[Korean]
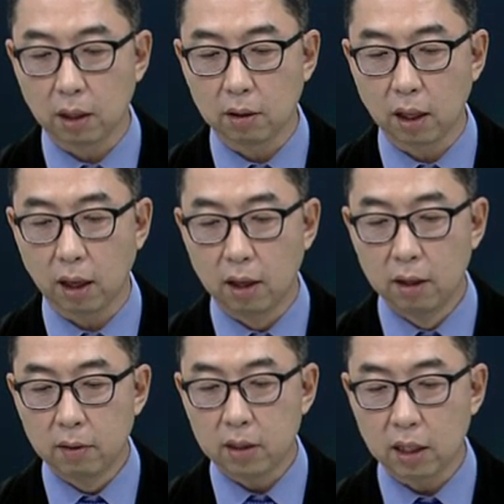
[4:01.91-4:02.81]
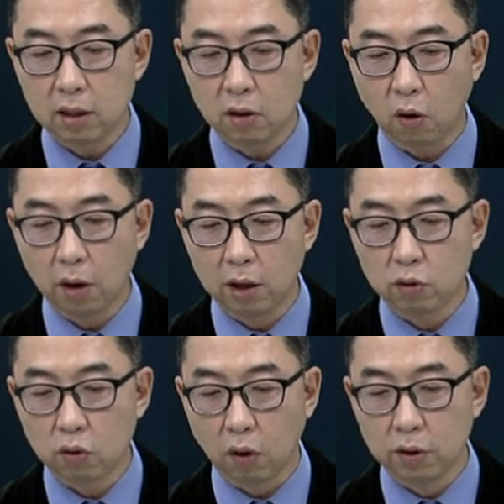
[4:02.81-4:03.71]
근데 어. 사실은 거래는
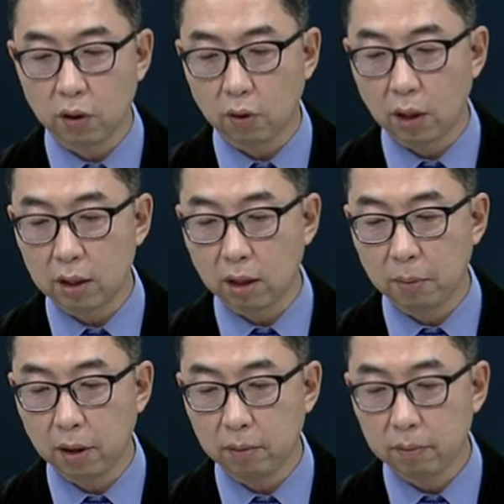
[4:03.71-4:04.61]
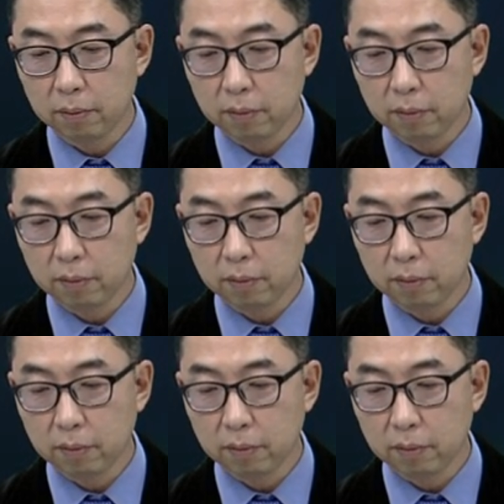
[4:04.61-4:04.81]
주로 어디서 일어났냐면